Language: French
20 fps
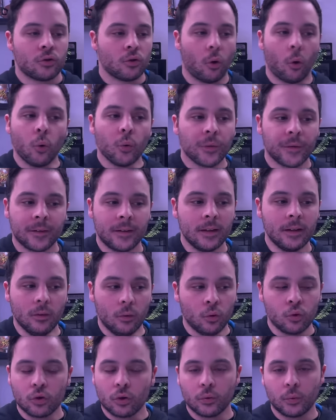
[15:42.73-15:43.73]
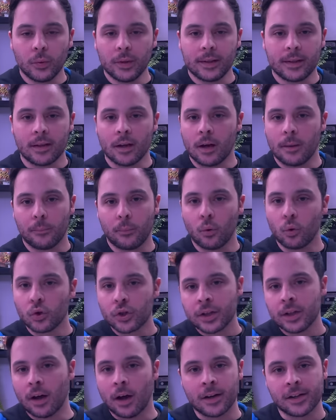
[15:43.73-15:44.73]
on sait aujourd'hui qu'il y a un
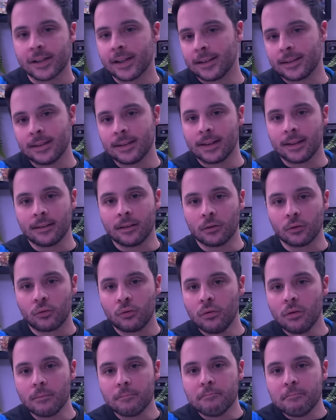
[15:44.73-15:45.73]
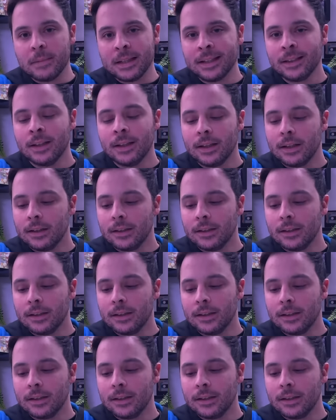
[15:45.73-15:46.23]
projet Uncharted qui est en cours, mais